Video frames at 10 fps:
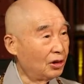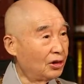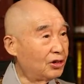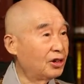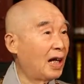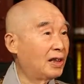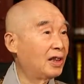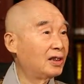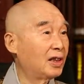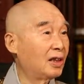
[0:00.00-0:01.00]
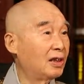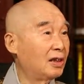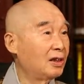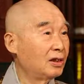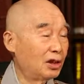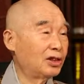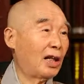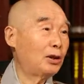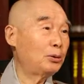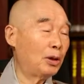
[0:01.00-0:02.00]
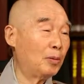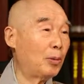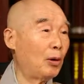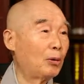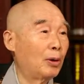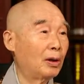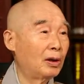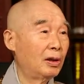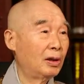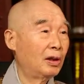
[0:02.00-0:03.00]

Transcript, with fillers: 一个自然现象，这三个全包括了。